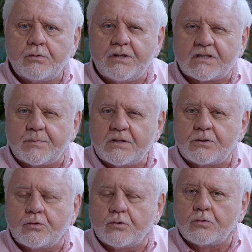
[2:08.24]
ont une
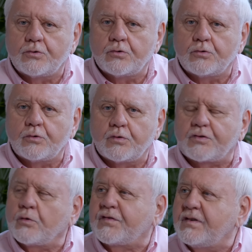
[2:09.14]
espèce de, de, de
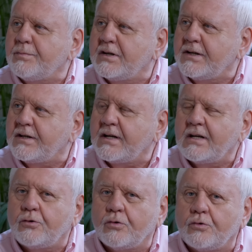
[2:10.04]

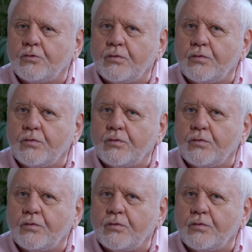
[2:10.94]
sensibilité, de, de